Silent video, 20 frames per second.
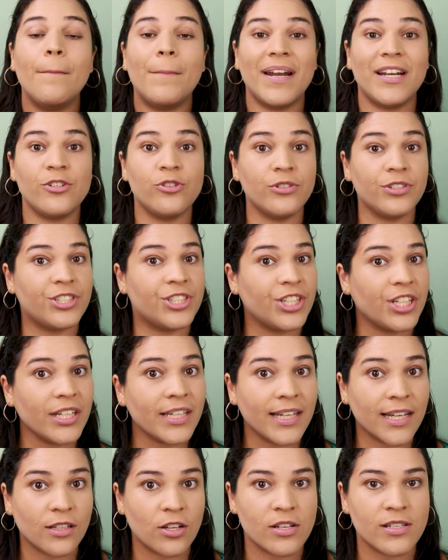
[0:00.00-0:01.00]

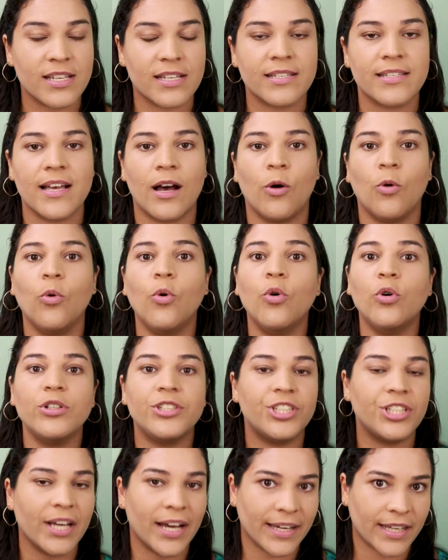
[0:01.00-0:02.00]
prejudique a nossa saúde.